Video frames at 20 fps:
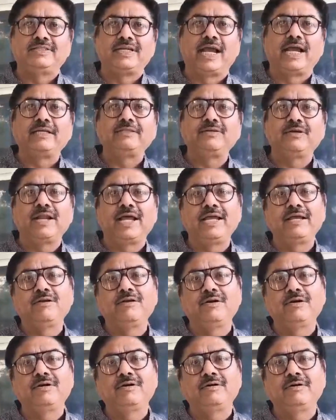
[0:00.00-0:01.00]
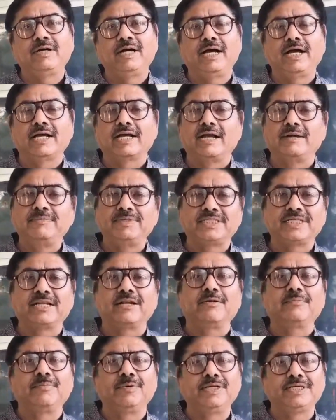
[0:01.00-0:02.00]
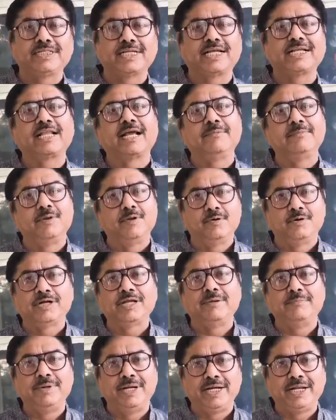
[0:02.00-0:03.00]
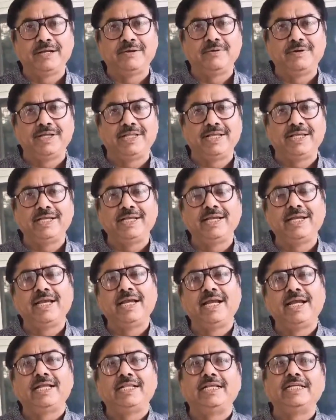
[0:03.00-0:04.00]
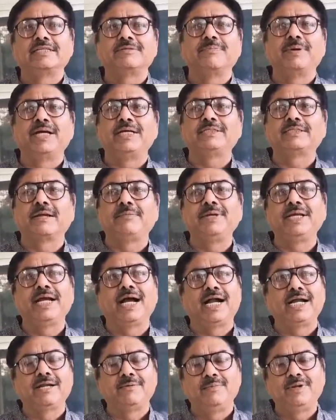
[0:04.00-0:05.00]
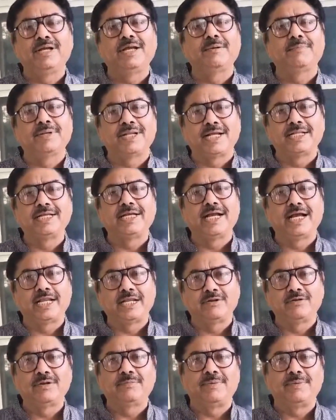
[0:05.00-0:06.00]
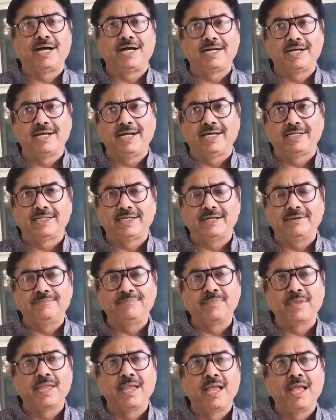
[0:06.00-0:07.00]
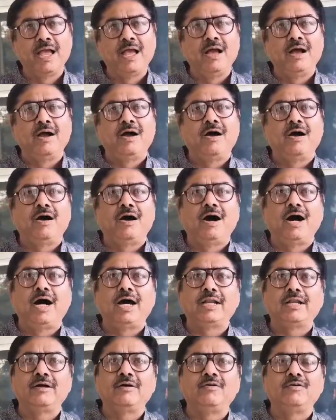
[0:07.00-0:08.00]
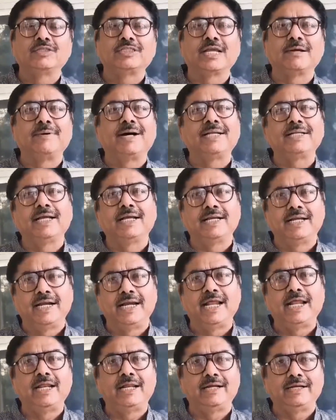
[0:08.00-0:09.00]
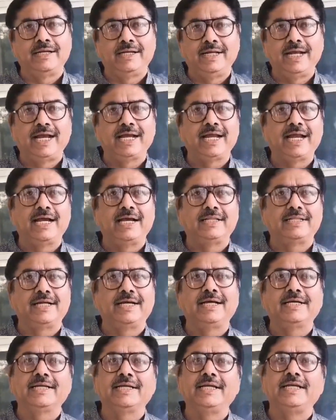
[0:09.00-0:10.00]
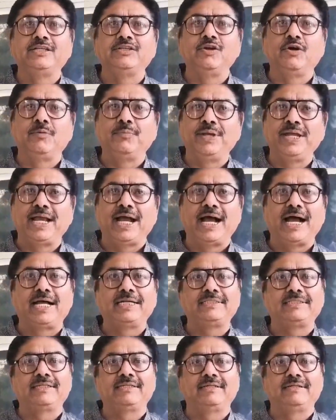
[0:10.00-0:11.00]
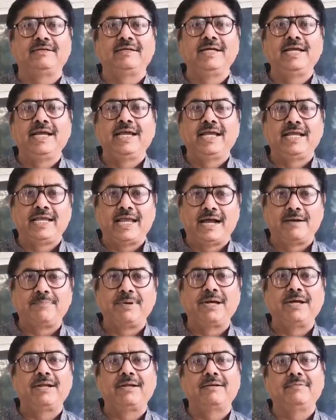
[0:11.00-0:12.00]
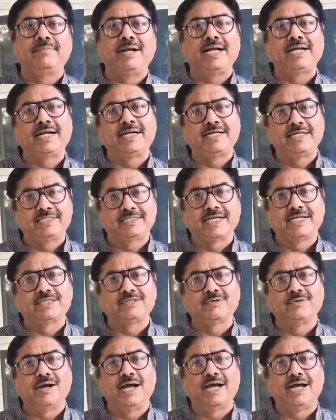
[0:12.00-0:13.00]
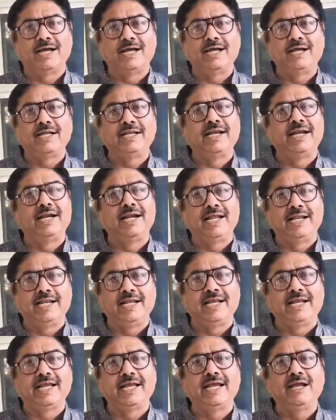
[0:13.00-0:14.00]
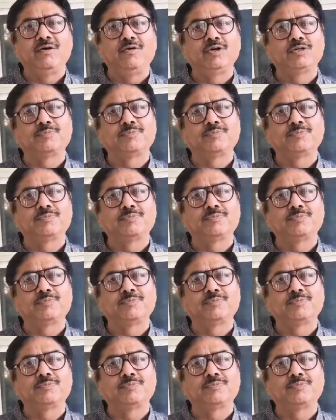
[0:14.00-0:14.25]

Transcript: छः जुलाई को कमीशन ऑफ पुलिस के साथ हम लोगों की मीटिंग हुई थी जिसमें सभी आर डब्ल्यू के पदाधिकारियों ने भाग लिया था और उसके बाद यह निर्णय लिया गया था कि जो भी आज यहाँ पर मैटर डिस्कस हुआ है निर्णय लिए गए हैं